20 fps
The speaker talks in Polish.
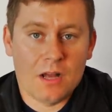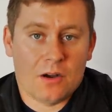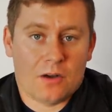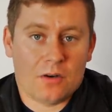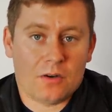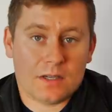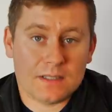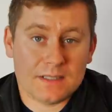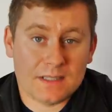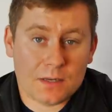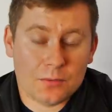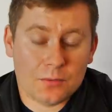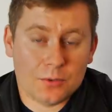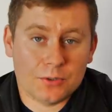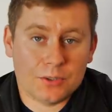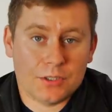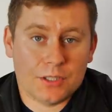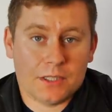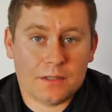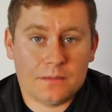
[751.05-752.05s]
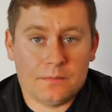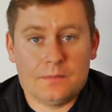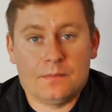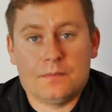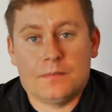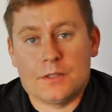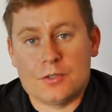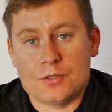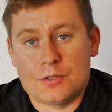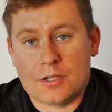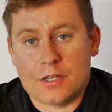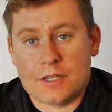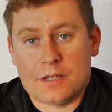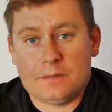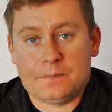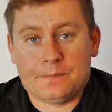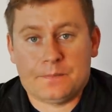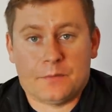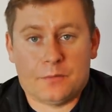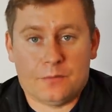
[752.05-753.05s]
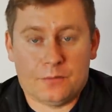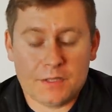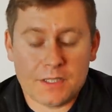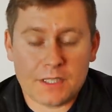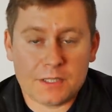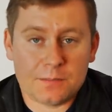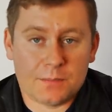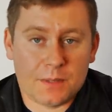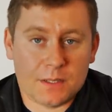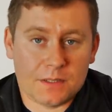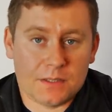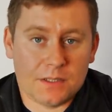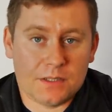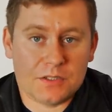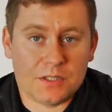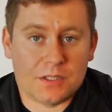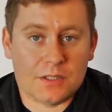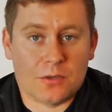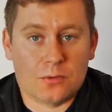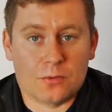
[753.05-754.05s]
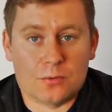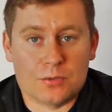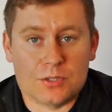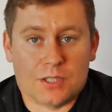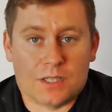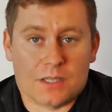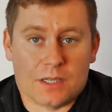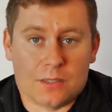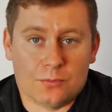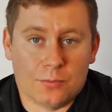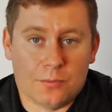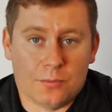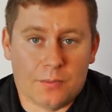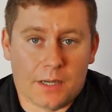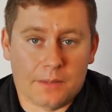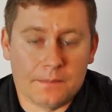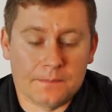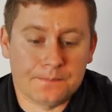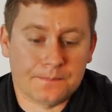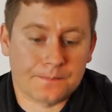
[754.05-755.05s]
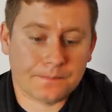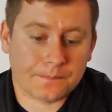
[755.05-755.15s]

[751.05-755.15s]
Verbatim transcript: okazało się, że widać pęknięcia na okudziach kadłuba.